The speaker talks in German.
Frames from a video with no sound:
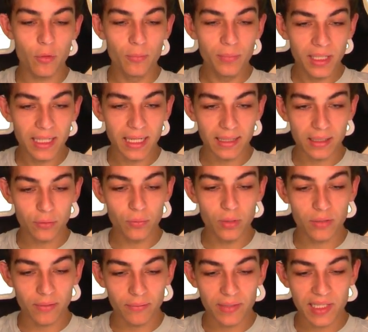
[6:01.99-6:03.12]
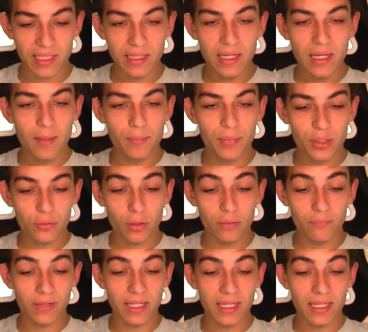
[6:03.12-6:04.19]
Umgekehrt natürlich, wenn wir sehen, Bitcoin werden